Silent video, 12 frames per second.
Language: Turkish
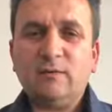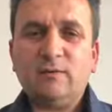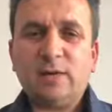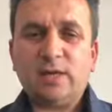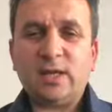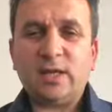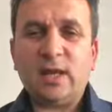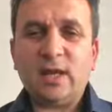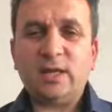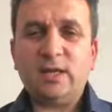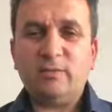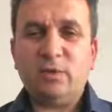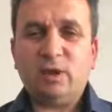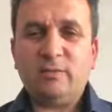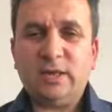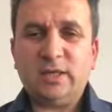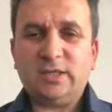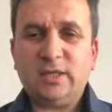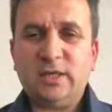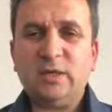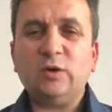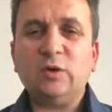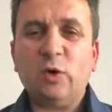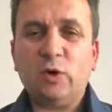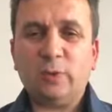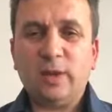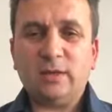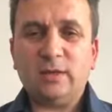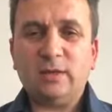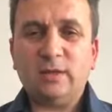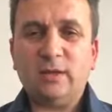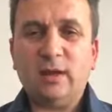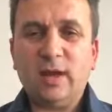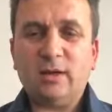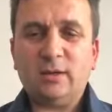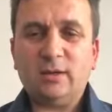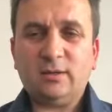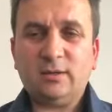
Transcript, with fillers: vatan haini muamelesi görmektedirler.